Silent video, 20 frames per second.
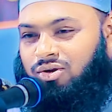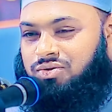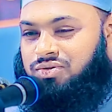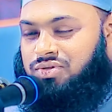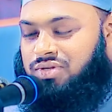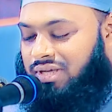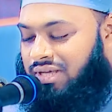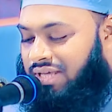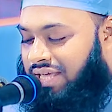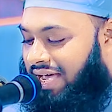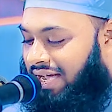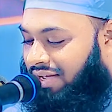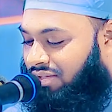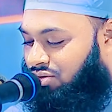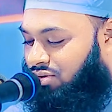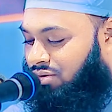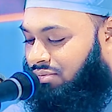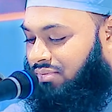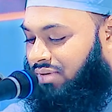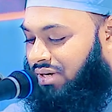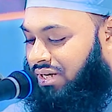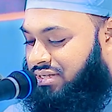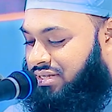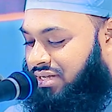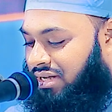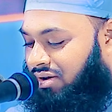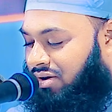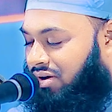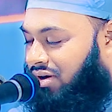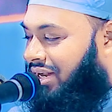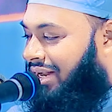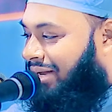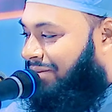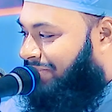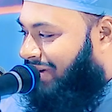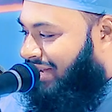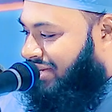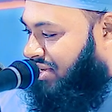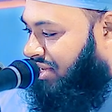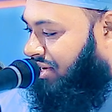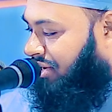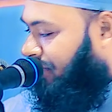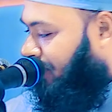ঢুকছে গিয়ে একদম নিজের ঘরের পাশের